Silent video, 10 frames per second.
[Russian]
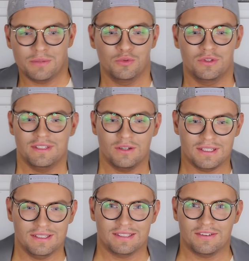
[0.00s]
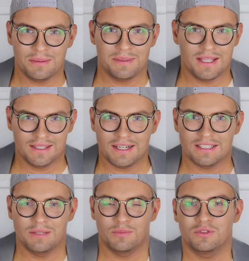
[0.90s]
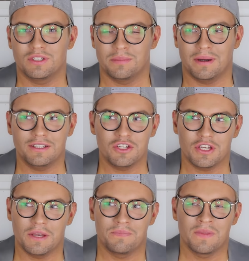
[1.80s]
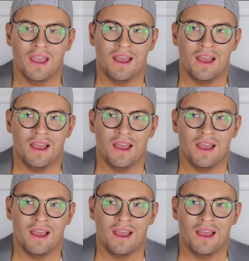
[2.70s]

Это будут не, совсем стандартные пустые баночки.